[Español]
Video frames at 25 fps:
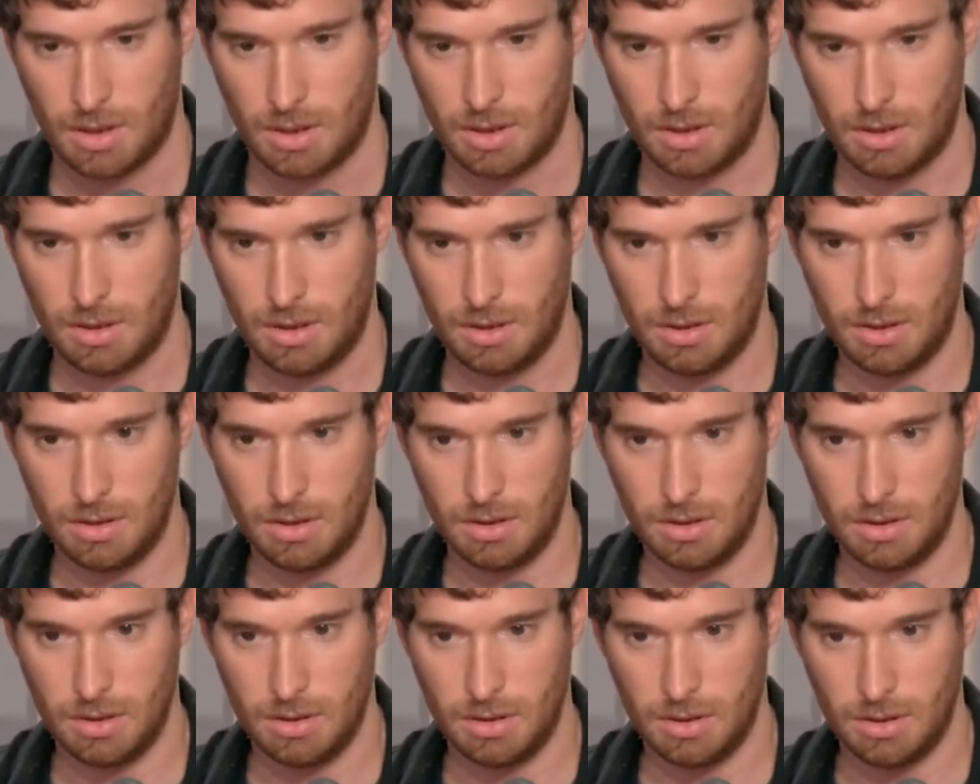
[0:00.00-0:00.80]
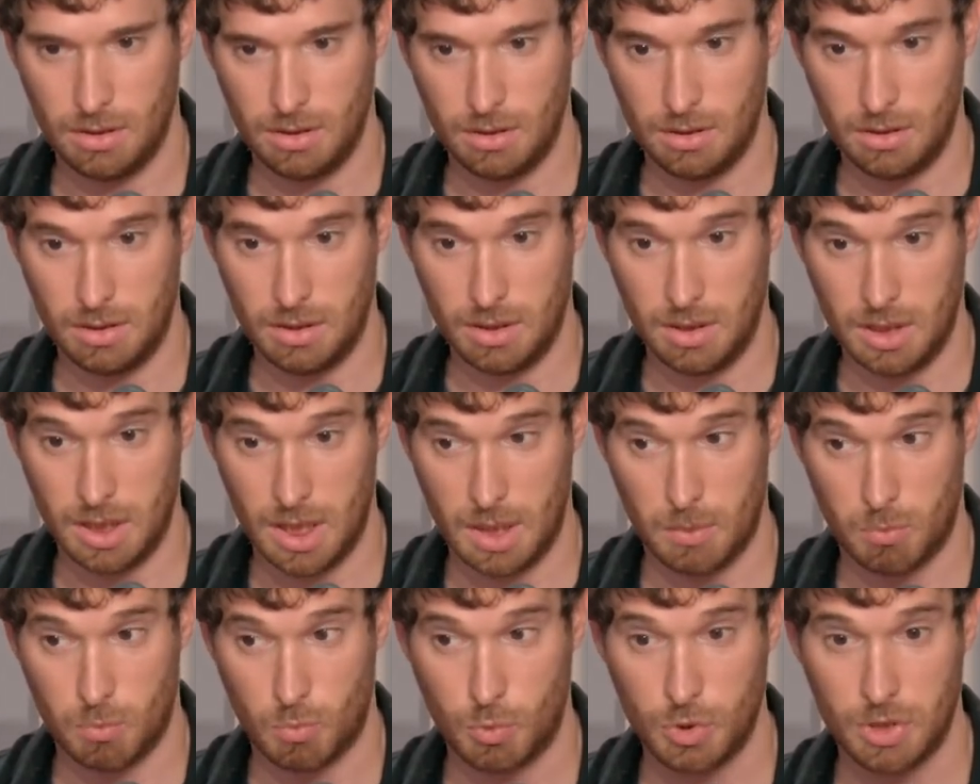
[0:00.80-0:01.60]
Y,
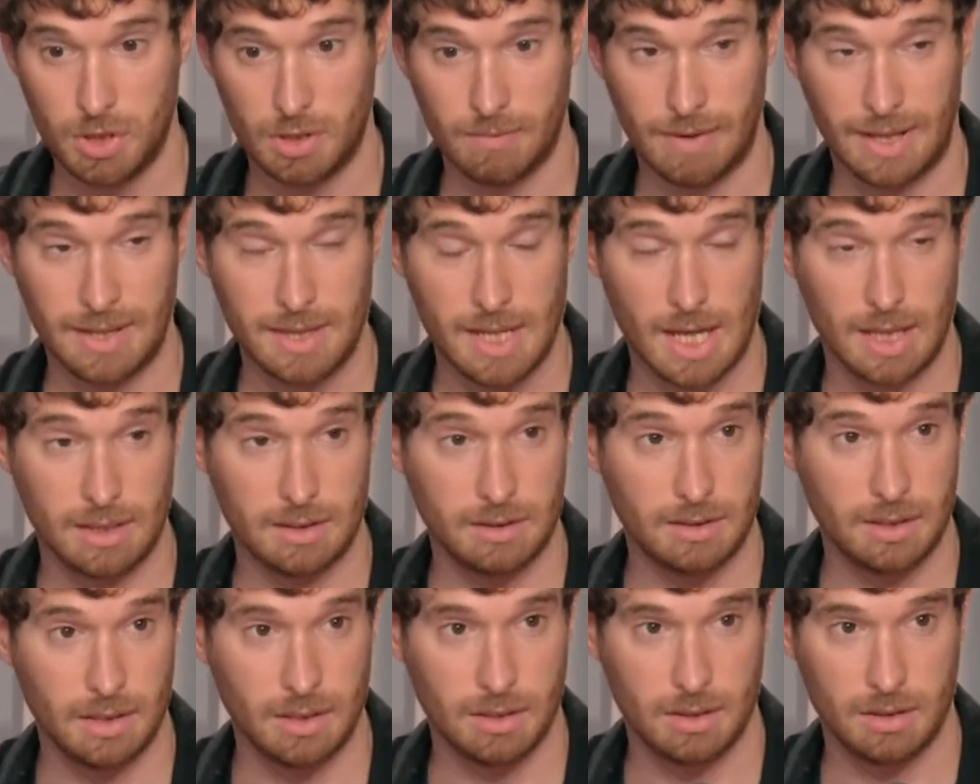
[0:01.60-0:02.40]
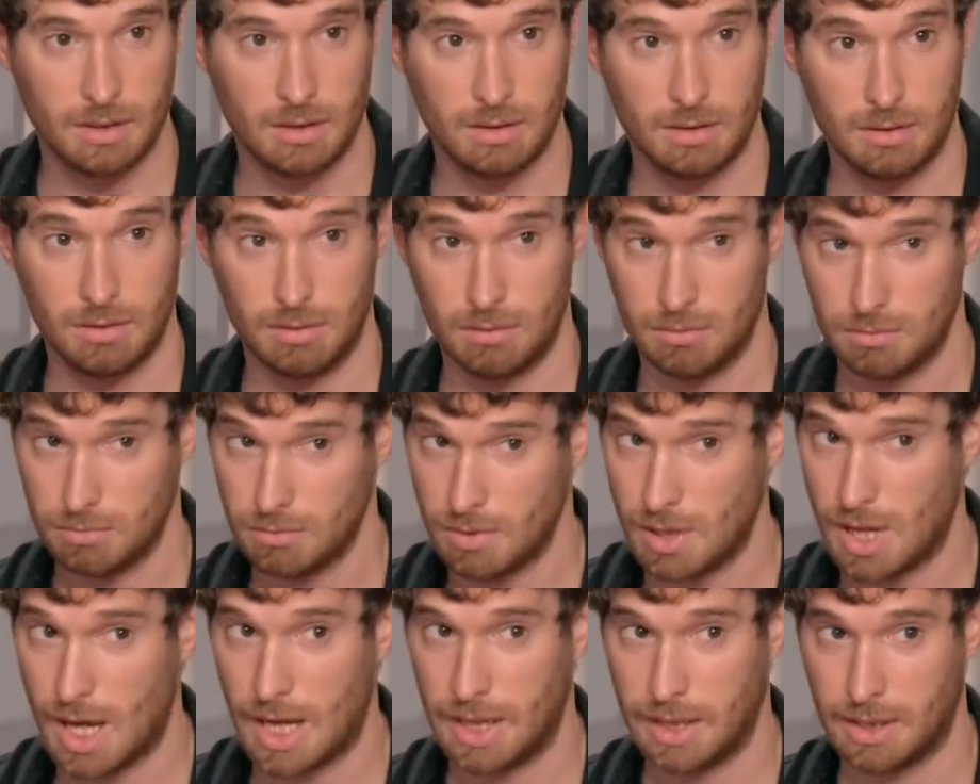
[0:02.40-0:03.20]
es muy demandante, eh,
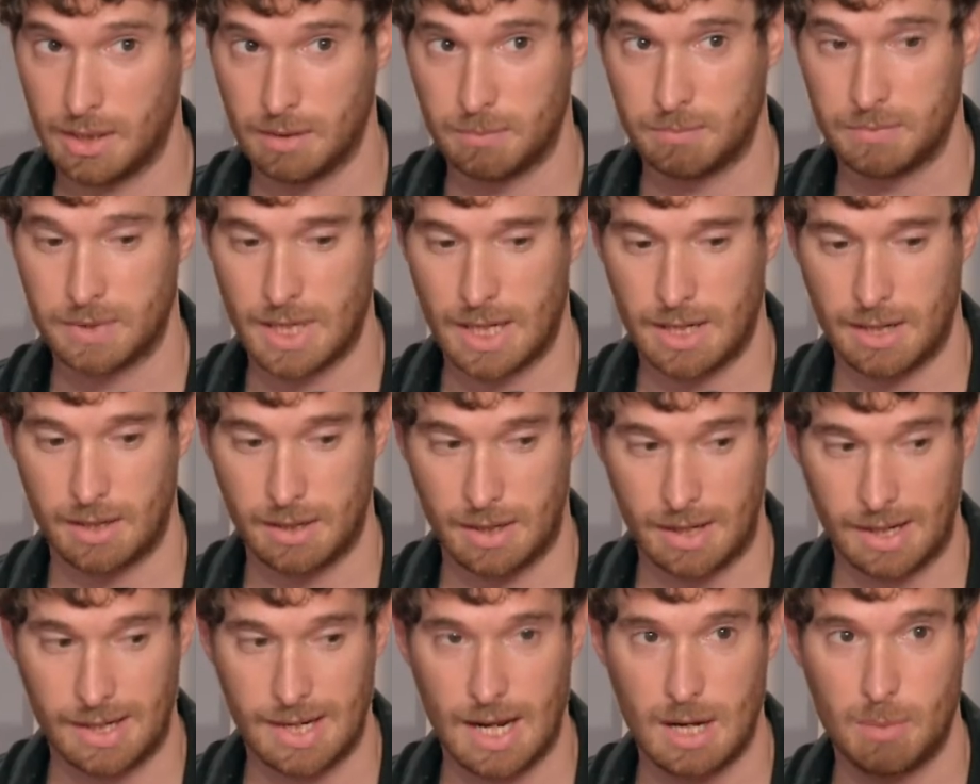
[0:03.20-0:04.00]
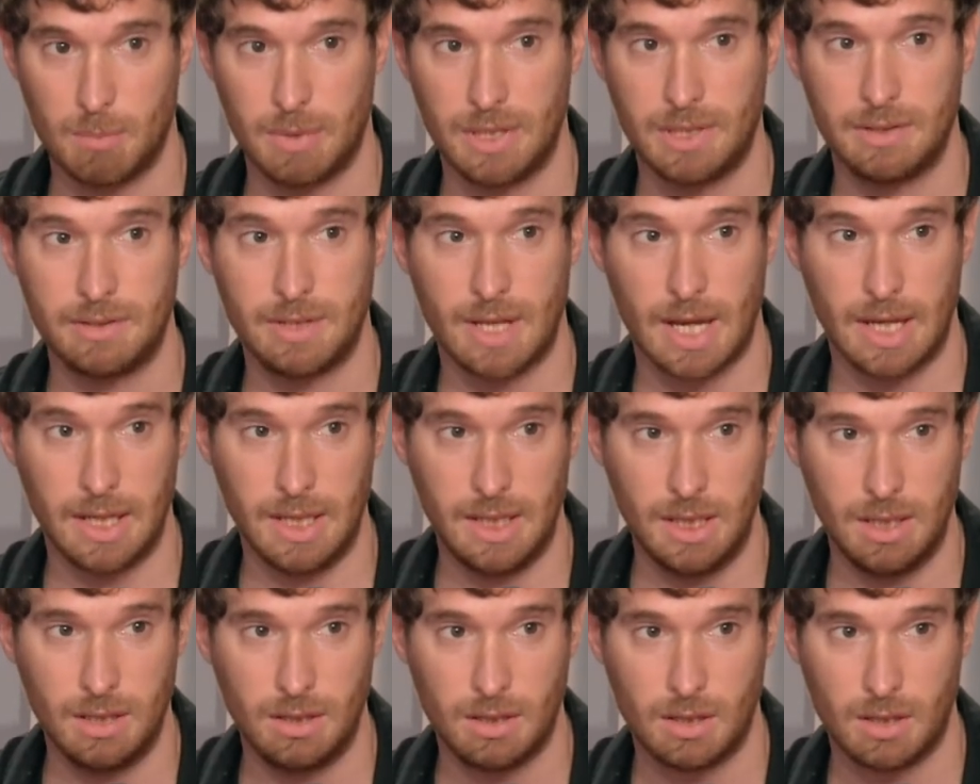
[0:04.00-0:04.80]
hay que estar realmente
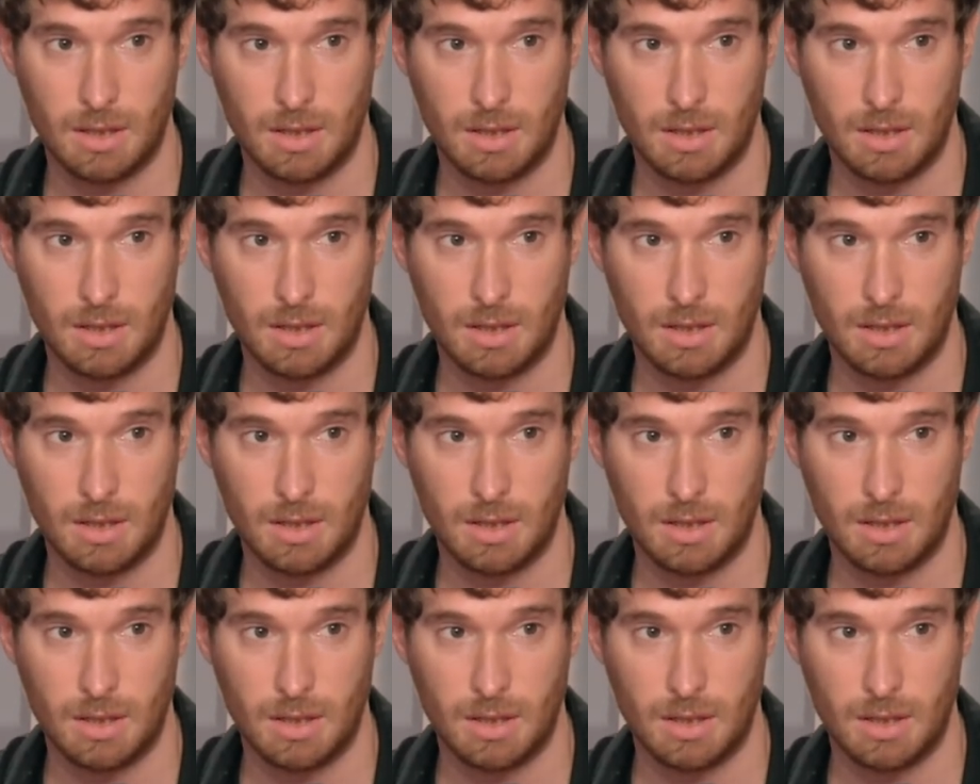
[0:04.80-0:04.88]
ahí.